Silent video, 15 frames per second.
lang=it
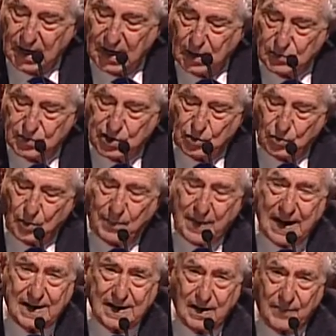Eugenio
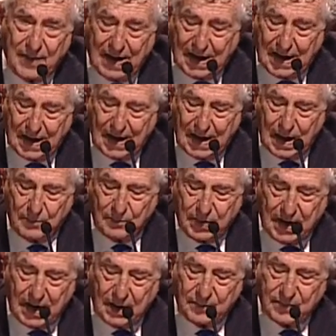Barca per la
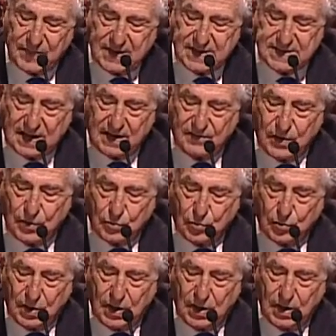Calabria,
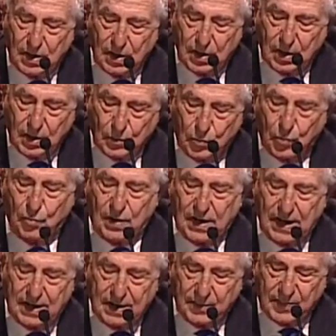Salvatore
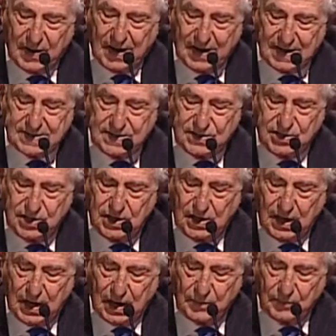Boccheri per la
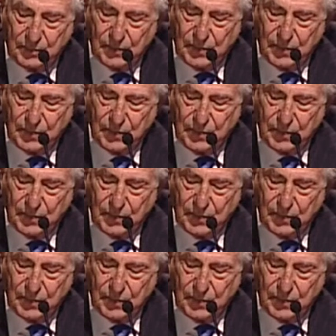Sicilia,